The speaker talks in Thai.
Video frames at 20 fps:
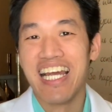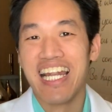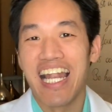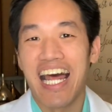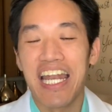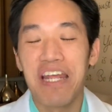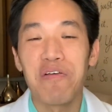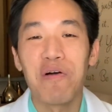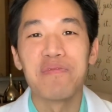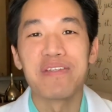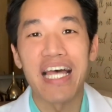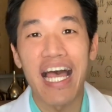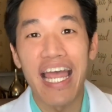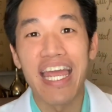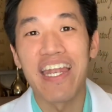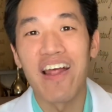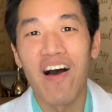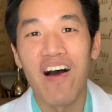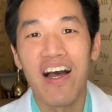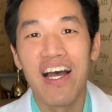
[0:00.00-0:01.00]
นะที่ผมใช้
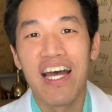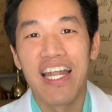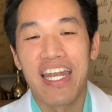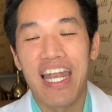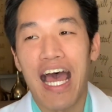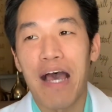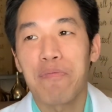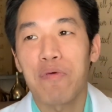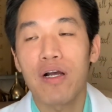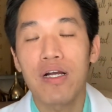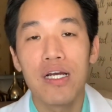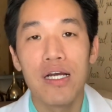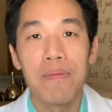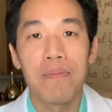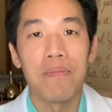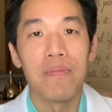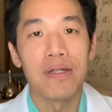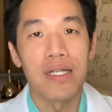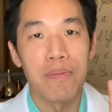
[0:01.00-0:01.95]
เนาะนะครับก็คือ